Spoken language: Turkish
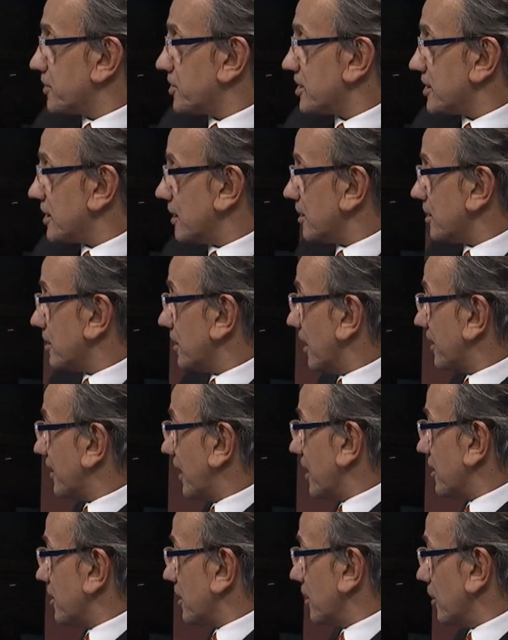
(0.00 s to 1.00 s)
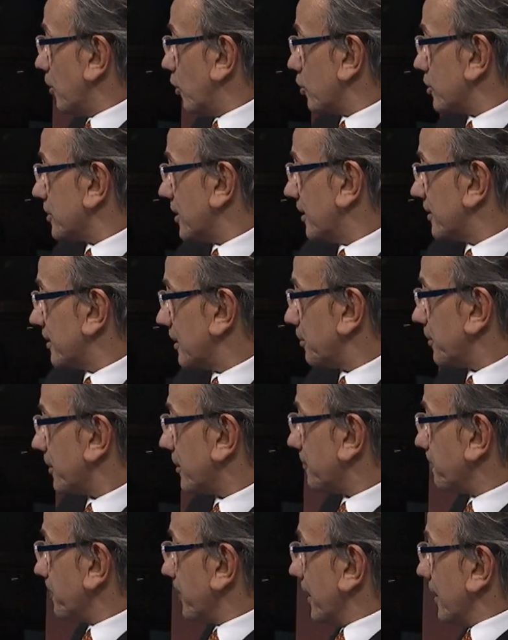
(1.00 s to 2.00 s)
var, bir çiz, e, yatay, e,
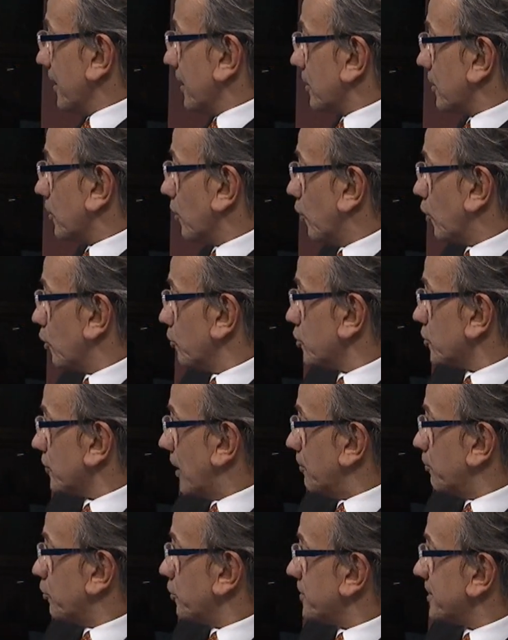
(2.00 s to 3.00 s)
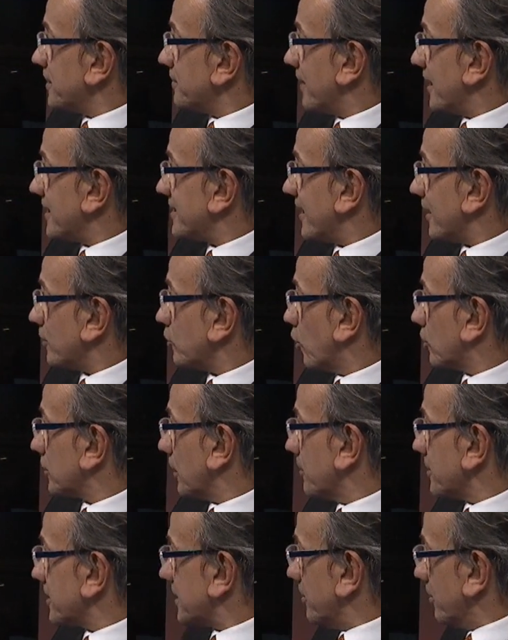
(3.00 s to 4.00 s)
horizontal bir doğrumuz var. Bu bizim
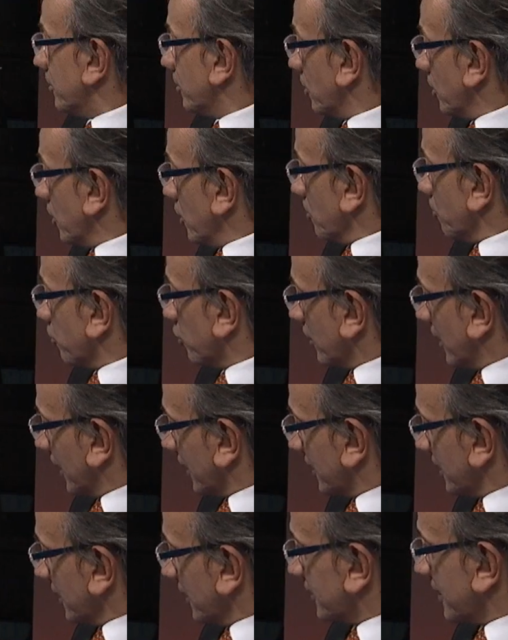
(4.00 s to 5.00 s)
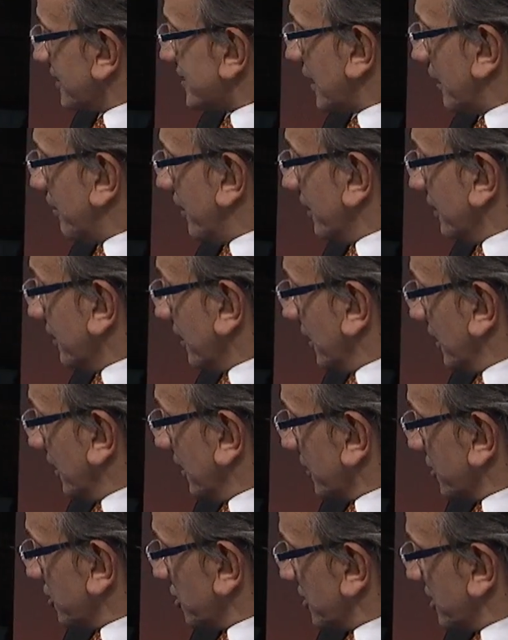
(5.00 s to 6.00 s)
destek noktamız gibi. Buralar kırıldığı zaman
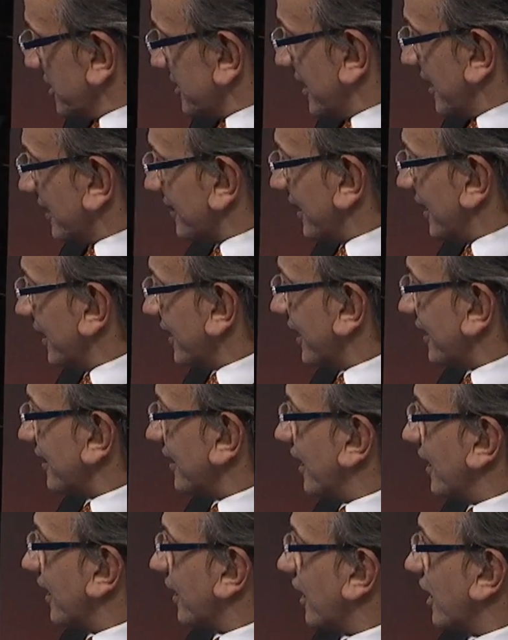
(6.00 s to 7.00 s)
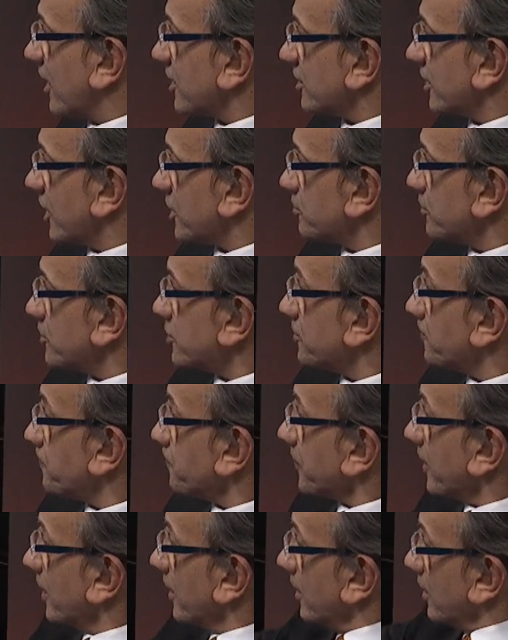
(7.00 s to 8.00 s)
e, ciddi sert hareketlerle
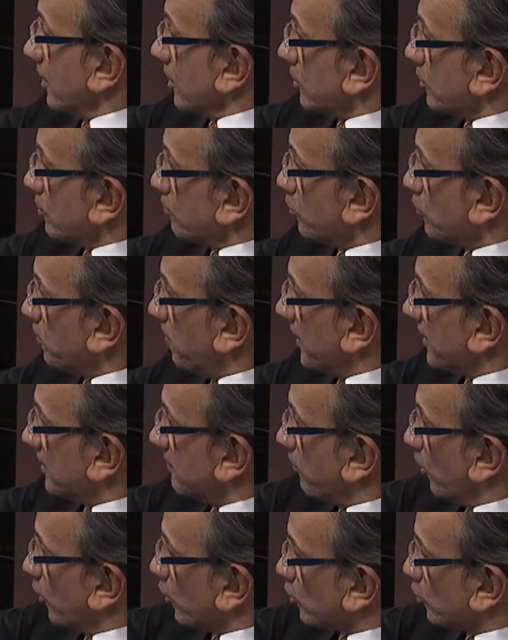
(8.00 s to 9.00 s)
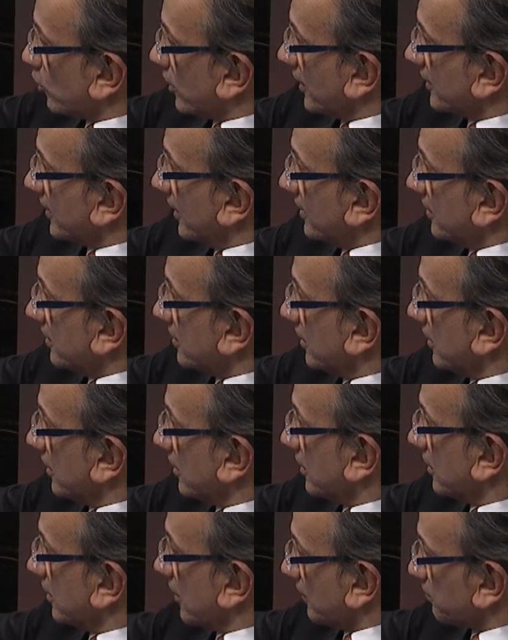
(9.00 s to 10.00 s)
karşılaşmış. Bu barın boyutu kadar
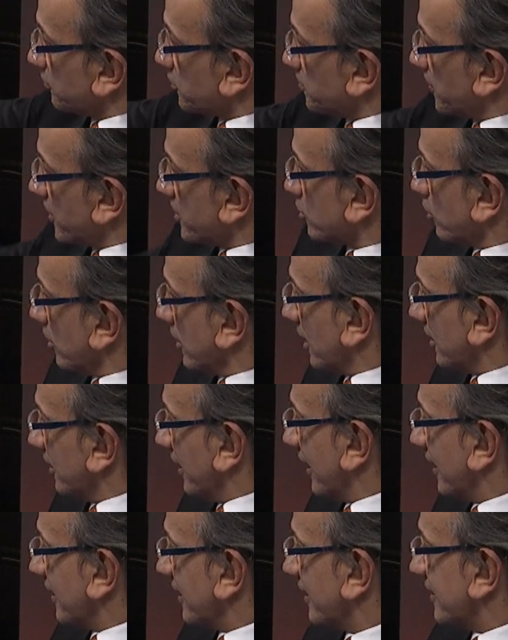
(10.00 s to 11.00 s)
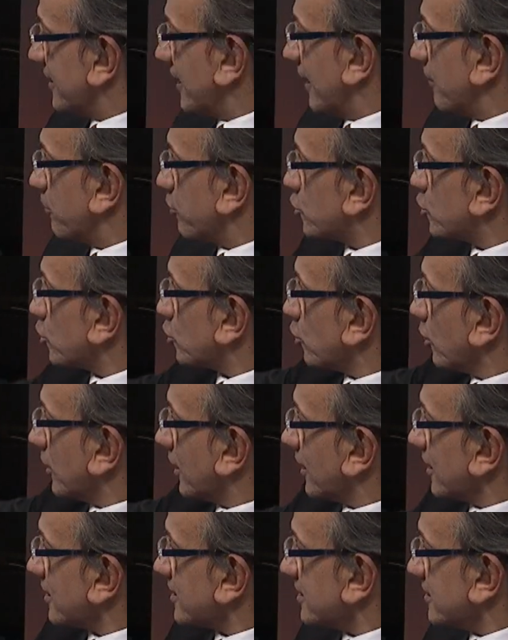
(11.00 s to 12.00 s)
e, 65 dolarla
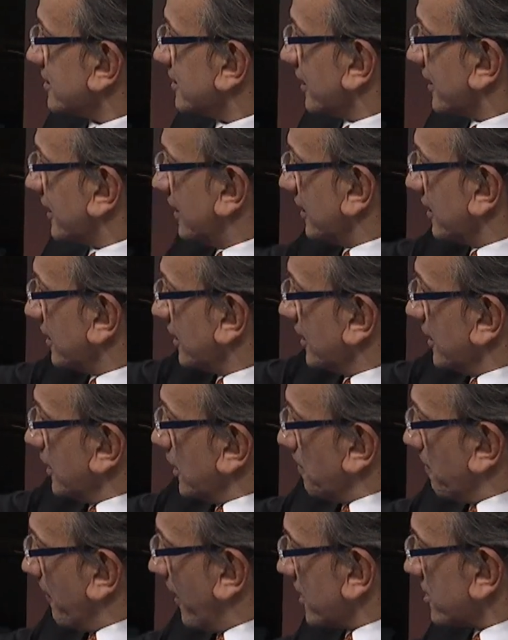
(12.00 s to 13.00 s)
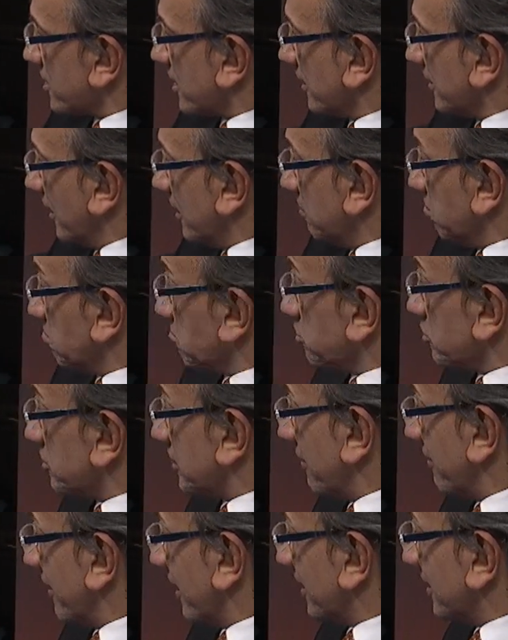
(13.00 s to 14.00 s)
57,5 dolar arasındaki marş kadar
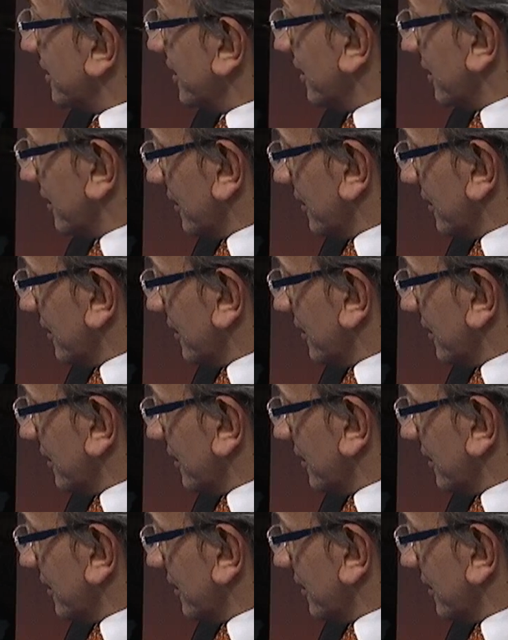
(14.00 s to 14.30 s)
bu seviye